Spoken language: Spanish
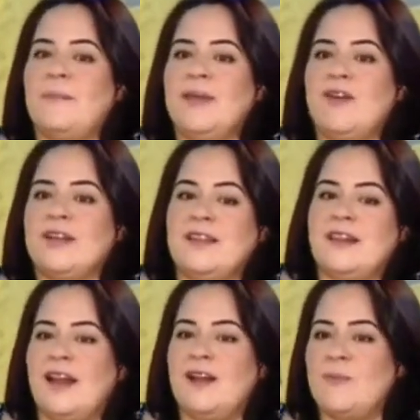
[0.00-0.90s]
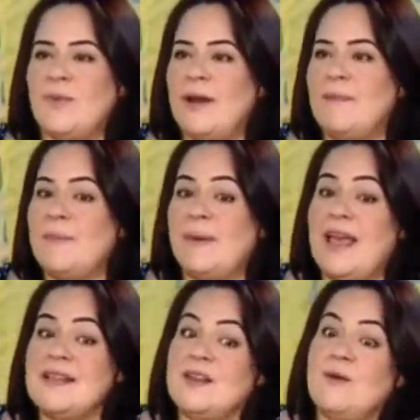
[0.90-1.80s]
amigos que tienen algún problema de
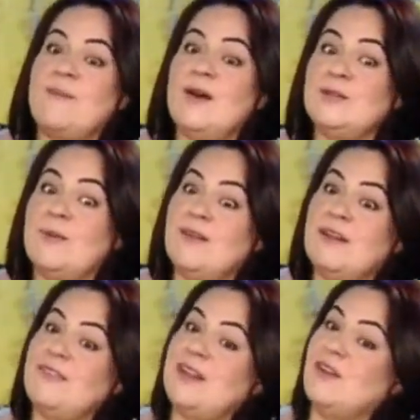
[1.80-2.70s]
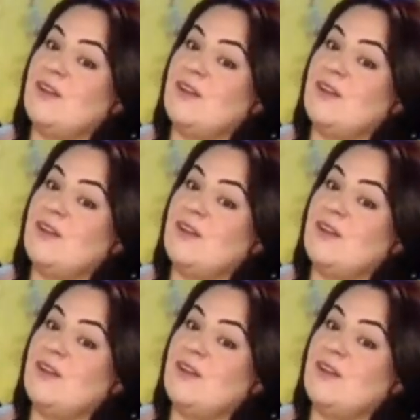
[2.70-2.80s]
pareja y dicen, nos vamos a tomar un café.